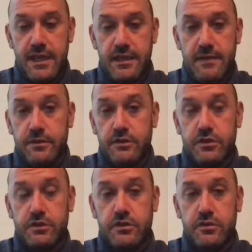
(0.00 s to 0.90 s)
digamos,
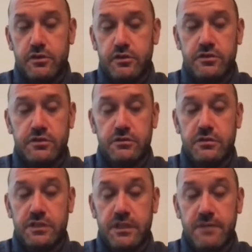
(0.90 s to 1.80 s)
nosotros,
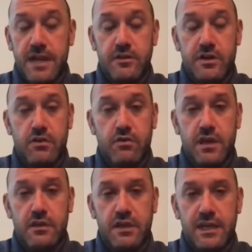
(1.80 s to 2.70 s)
si mal no
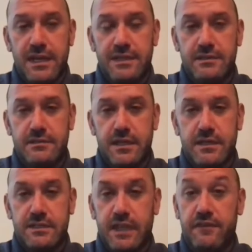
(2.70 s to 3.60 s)
recuerdo, de la
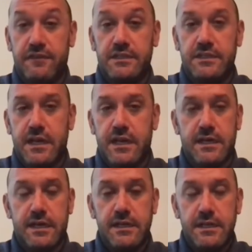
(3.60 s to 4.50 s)
tercera
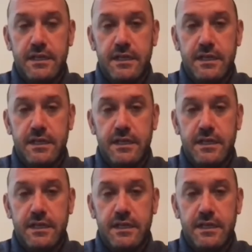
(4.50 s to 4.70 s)
fecha